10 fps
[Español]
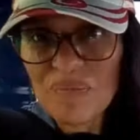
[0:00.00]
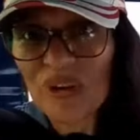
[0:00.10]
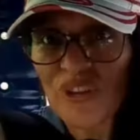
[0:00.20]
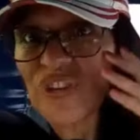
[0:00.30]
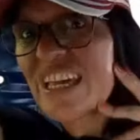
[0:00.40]

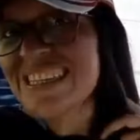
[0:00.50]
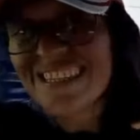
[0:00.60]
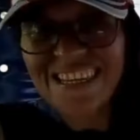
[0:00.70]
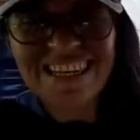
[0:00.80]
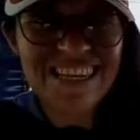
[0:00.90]

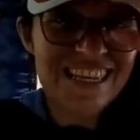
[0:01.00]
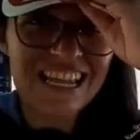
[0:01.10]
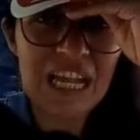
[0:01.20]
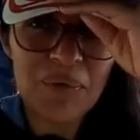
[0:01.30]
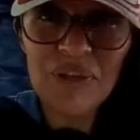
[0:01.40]
mototaxi y
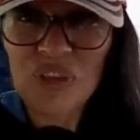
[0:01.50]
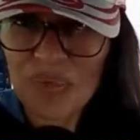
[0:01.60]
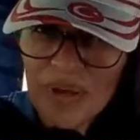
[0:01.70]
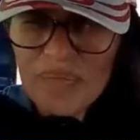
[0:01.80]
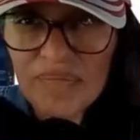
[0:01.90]
acabo de
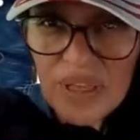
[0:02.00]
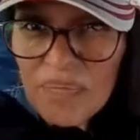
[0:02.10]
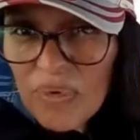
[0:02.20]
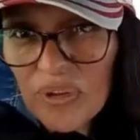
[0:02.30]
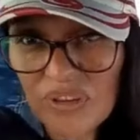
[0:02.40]
tomar mi
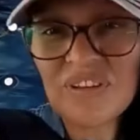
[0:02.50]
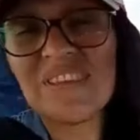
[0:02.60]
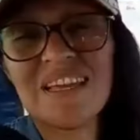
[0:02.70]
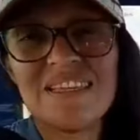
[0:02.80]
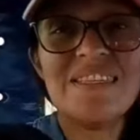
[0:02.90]

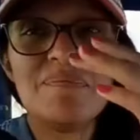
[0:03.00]
mototaxi